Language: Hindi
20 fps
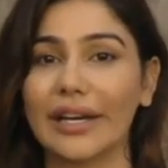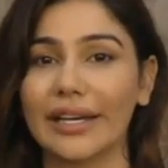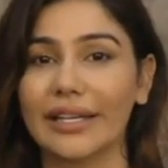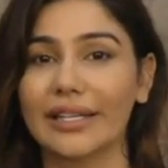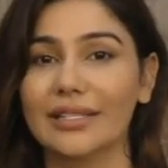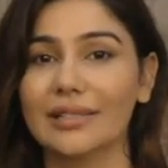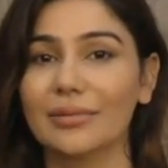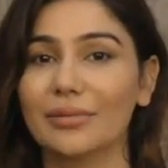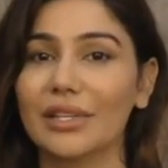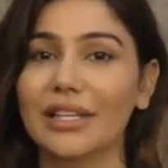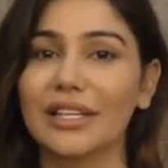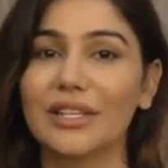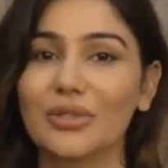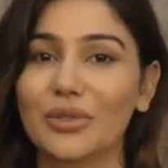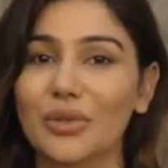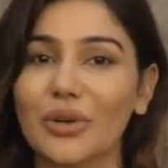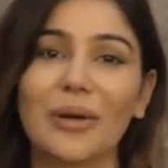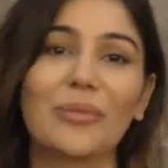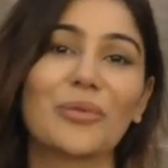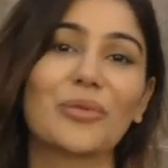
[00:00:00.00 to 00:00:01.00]
आके जब
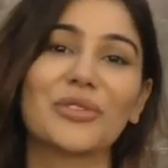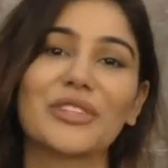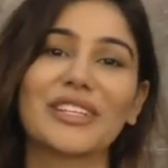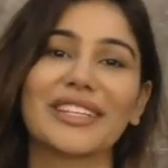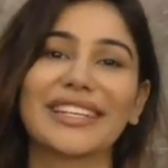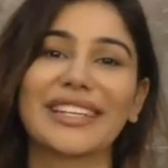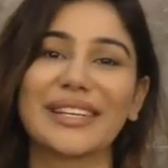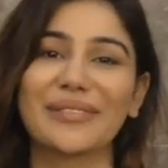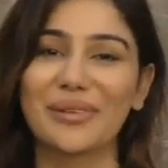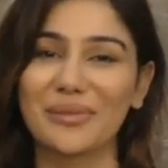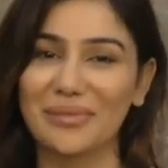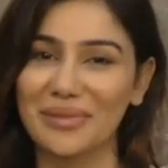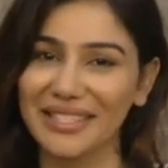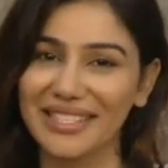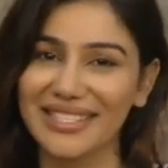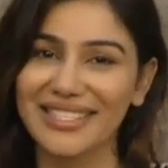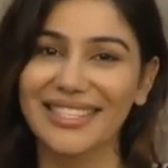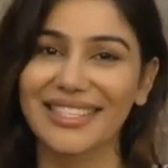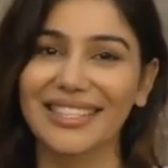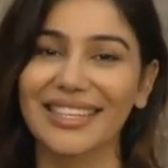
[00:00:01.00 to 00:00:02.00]
रिलीज होगा आपको देखने के बाद
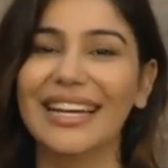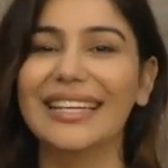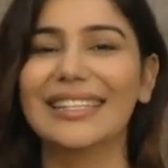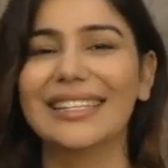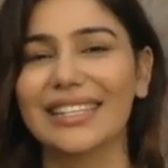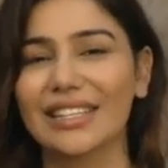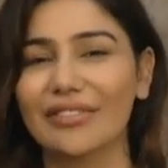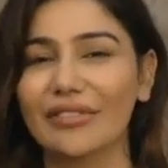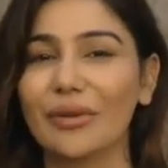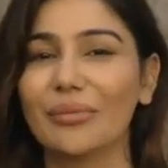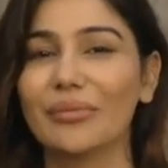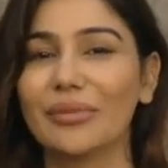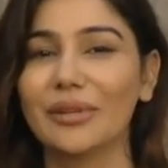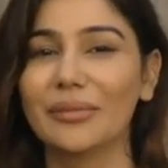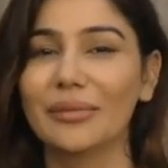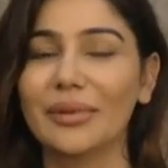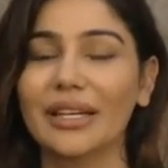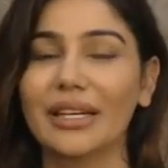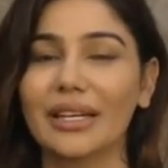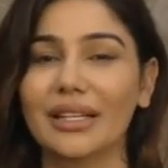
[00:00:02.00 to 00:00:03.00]
पता चलेगा आई थिंक
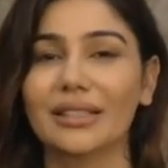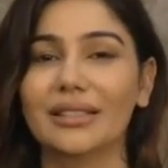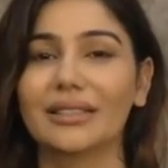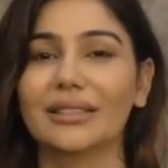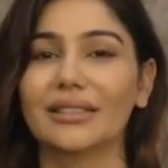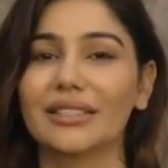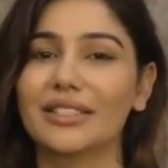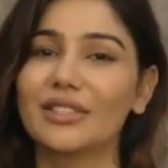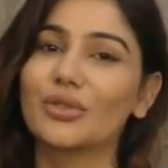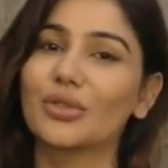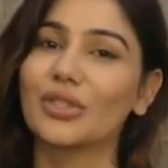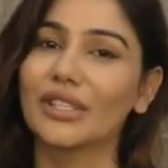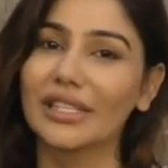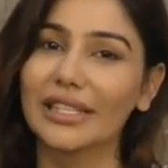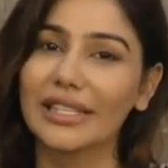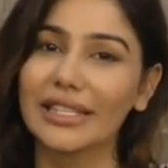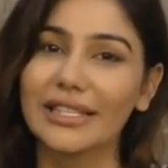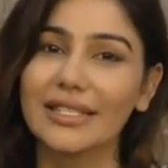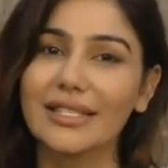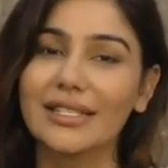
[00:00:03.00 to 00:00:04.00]
नवंबर में इट्स गोना
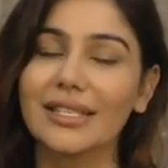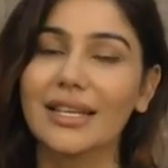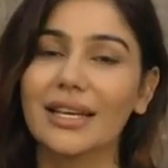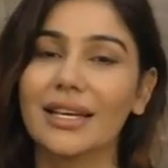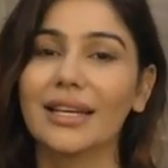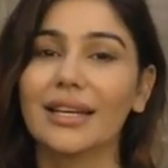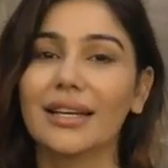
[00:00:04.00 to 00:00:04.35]
रिलीज